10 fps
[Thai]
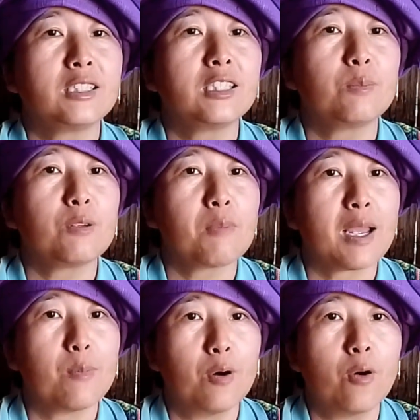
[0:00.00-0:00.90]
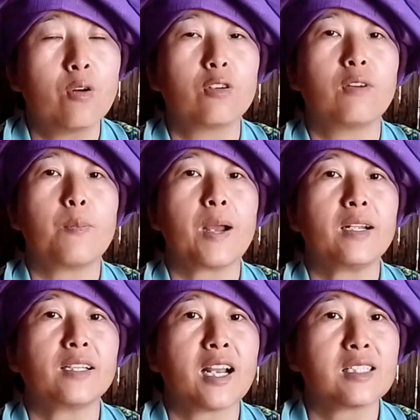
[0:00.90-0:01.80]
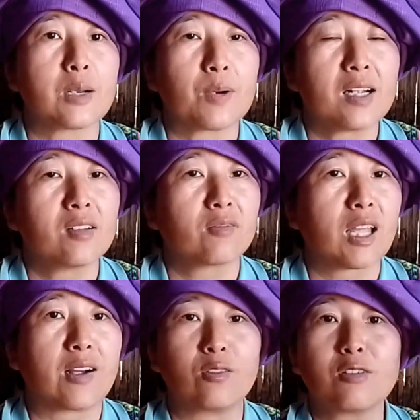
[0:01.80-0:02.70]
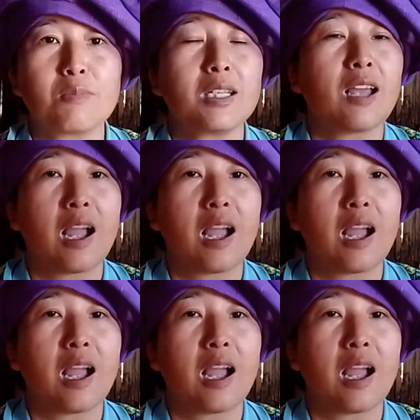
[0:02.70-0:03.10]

ที่ปีใหม่มงหรือว่าไปงานสำคัญต่างๆเขาจะไม่